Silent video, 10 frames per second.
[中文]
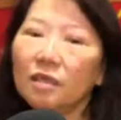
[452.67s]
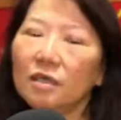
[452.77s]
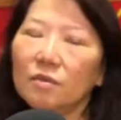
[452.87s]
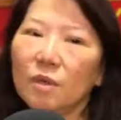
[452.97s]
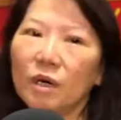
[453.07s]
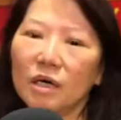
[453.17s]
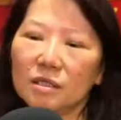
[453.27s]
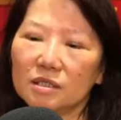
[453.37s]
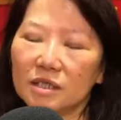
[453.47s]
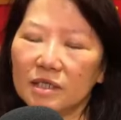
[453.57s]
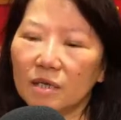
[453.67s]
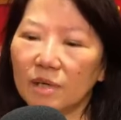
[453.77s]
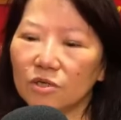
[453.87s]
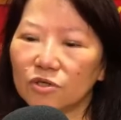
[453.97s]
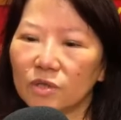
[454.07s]
呃，我写这
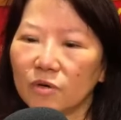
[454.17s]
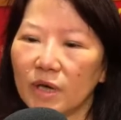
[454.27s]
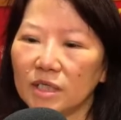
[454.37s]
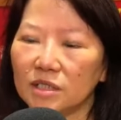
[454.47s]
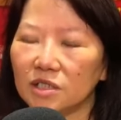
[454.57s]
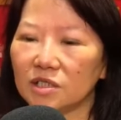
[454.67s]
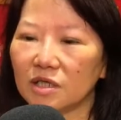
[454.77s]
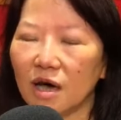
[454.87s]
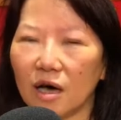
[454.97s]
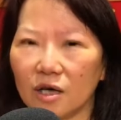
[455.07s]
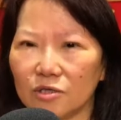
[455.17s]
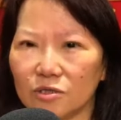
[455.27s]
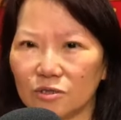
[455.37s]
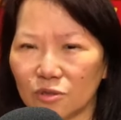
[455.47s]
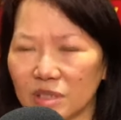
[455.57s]
本书的原因，其实哈，
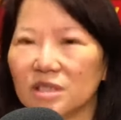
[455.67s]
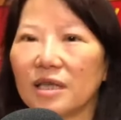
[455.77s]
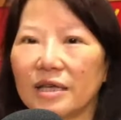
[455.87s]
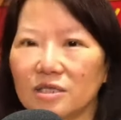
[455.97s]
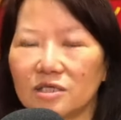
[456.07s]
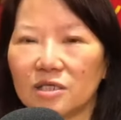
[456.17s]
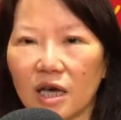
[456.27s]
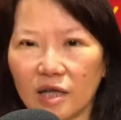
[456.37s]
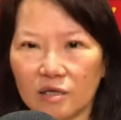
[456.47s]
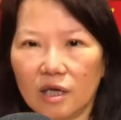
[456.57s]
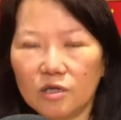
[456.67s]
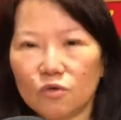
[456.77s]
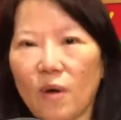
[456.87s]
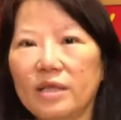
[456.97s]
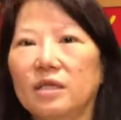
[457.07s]
说起来其实很很
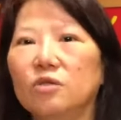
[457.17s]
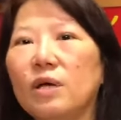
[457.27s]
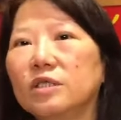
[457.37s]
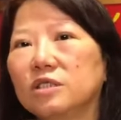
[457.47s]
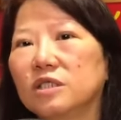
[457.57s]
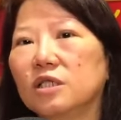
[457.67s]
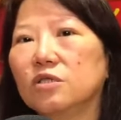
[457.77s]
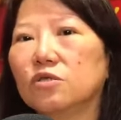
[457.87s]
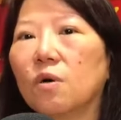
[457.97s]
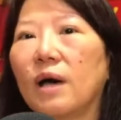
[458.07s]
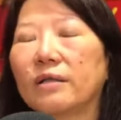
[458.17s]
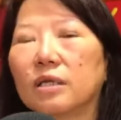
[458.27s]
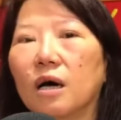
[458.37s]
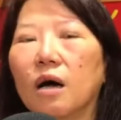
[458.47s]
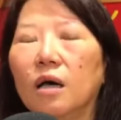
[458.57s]
短的一段时间做完
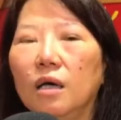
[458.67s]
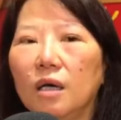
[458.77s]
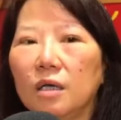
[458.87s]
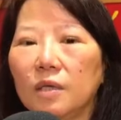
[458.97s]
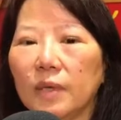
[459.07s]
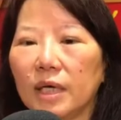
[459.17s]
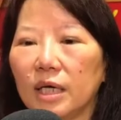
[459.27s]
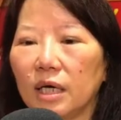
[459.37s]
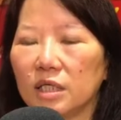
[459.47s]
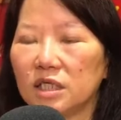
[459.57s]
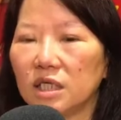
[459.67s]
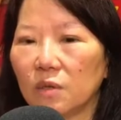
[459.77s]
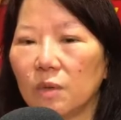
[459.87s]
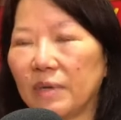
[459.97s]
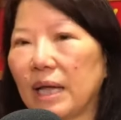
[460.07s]
的啊。因为呃，今
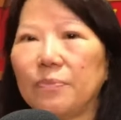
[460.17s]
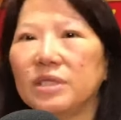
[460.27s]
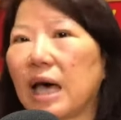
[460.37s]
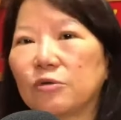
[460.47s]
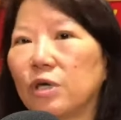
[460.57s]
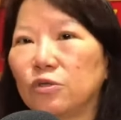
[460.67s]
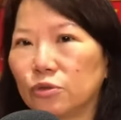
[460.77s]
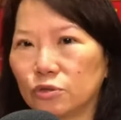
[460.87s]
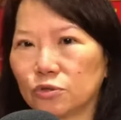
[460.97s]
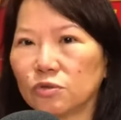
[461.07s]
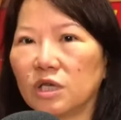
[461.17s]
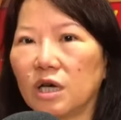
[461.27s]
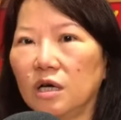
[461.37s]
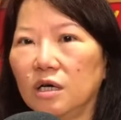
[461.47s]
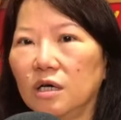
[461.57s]
年我本来不打算出书
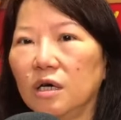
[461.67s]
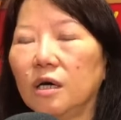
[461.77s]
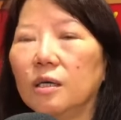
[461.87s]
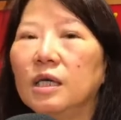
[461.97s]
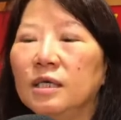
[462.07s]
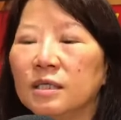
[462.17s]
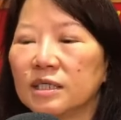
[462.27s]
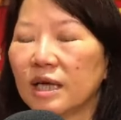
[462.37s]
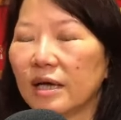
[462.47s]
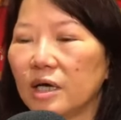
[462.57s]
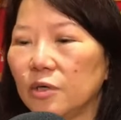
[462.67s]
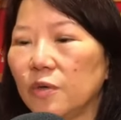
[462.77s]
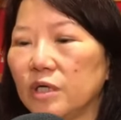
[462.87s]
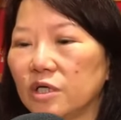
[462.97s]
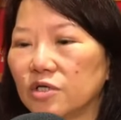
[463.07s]
的，嗯啊，那在。二
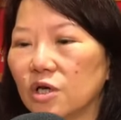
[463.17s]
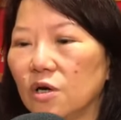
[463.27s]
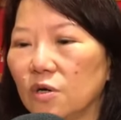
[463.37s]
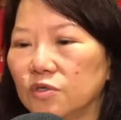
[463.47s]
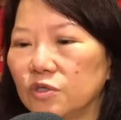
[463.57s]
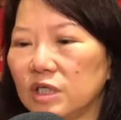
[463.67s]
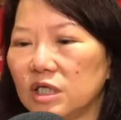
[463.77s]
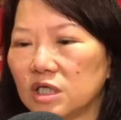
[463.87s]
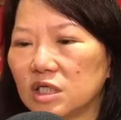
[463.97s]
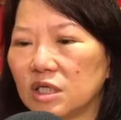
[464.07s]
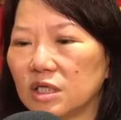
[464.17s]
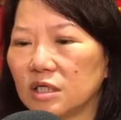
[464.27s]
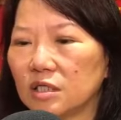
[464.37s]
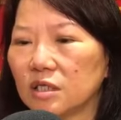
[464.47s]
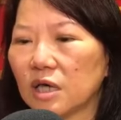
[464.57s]
月的时候，就疫
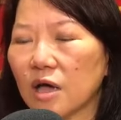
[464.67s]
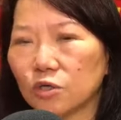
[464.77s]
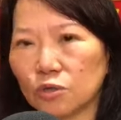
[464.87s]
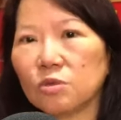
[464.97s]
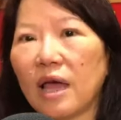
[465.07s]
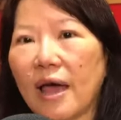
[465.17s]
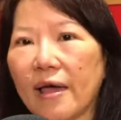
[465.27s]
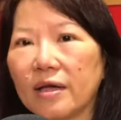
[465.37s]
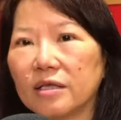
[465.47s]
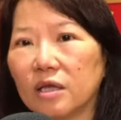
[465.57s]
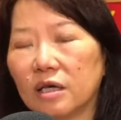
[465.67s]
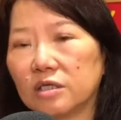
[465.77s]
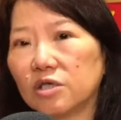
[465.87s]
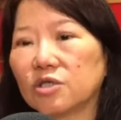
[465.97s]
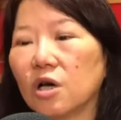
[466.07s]
情刚出来呃
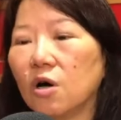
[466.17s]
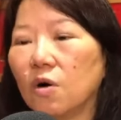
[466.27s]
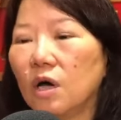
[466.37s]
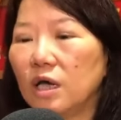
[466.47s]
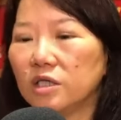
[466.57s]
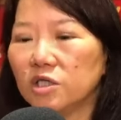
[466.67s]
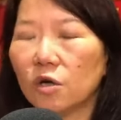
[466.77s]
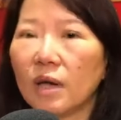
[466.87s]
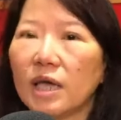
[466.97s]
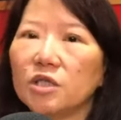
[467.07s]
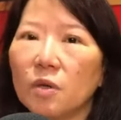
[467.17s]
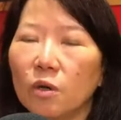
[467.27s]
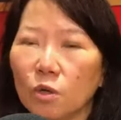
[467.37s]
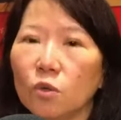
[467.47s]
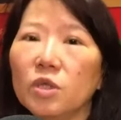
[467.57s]
的时候，荆州开一些
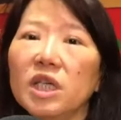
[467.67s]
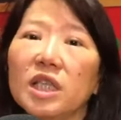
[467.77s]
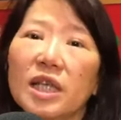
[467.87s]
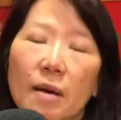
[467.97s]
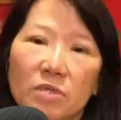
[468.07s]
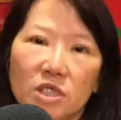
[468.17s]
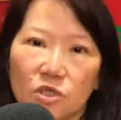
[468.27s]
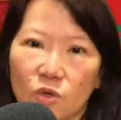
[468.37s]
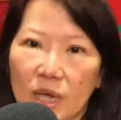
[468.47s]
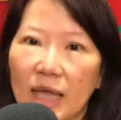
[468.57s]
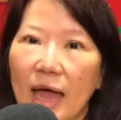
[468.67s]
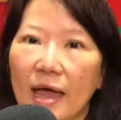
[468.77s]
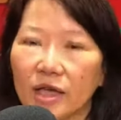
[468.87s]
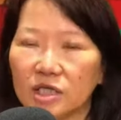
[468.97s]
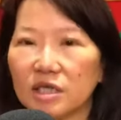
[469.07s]
我有固定替他们写专
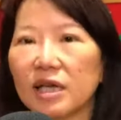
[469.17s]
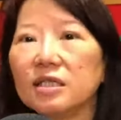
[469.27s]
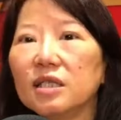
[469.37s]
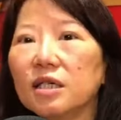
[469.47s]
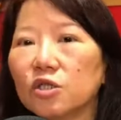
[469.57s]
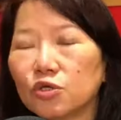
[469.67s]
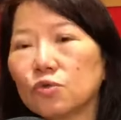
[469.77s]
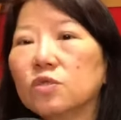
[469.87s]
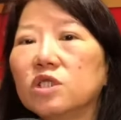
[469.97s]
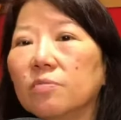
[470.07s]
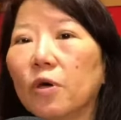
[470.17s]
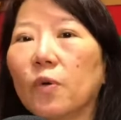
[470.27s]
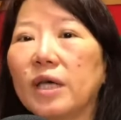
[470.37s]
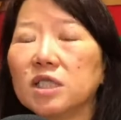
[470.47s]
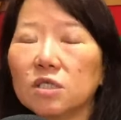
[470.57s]
栏，可是跟这个书是没有
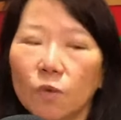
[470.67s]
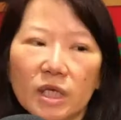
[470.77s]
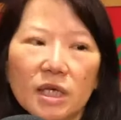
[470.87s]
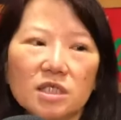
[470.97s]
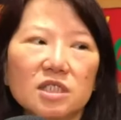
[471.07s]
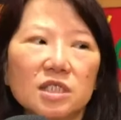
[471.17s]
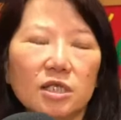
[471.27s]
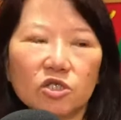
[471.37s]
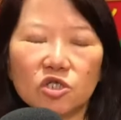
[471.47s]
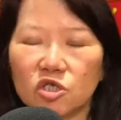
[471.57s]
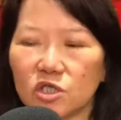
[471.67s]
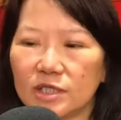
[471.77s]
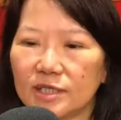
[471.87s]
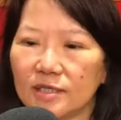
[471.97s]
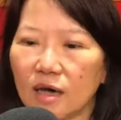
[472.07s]
关系。我那个是写的是实
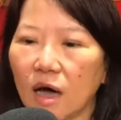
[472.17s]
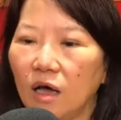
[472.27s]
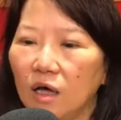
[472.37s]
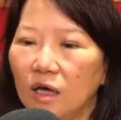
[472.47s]
际啊，